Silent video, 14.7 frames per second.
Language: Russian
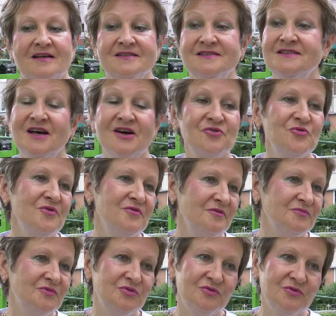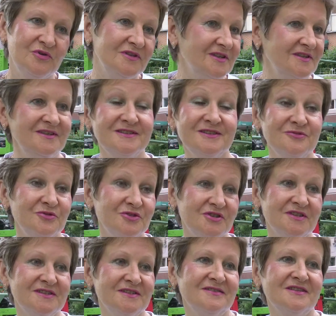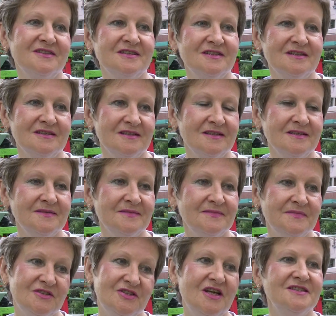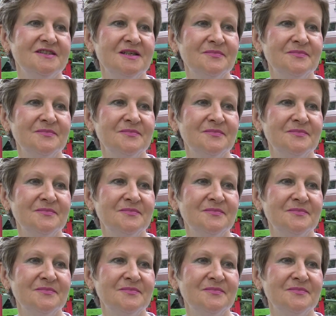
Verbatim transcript: здоровым, то это несложно совершенно. Часик